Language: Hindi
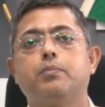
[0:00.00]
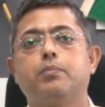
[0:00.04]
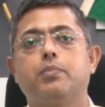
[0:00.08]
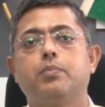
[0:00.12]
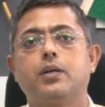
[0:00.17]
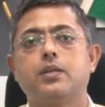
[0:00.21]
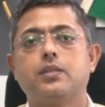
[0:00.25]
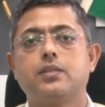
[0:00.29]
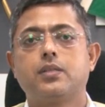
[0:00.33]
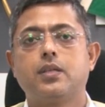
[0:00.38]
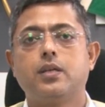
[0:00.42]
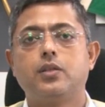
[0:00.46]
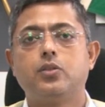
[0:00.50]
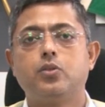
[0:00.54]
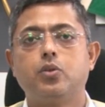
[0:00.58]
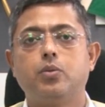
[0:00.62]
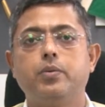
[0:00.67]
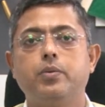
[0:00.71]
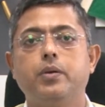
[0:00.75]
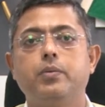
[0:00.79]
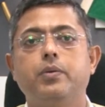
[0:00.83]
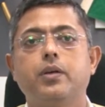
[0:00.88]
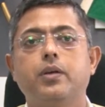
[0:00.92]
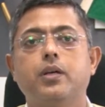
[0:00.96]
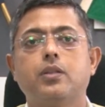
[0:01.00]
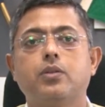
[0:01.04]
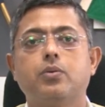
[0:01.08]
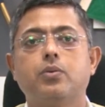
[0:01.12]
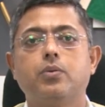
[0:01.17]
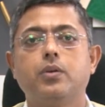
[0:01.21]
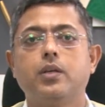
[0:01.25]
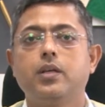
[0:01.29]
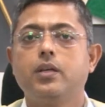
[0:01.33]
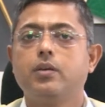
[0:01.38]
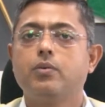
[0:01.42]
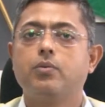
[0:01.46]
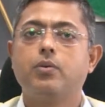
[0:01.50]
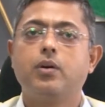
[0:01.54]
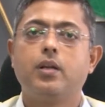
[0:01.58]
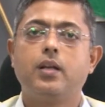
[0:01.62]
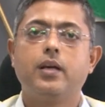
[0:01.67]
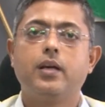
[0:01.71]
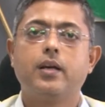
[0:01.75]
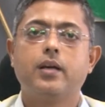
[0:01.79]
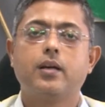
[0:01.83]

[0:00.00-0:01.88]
पास से जो भी विगत होगी वह ले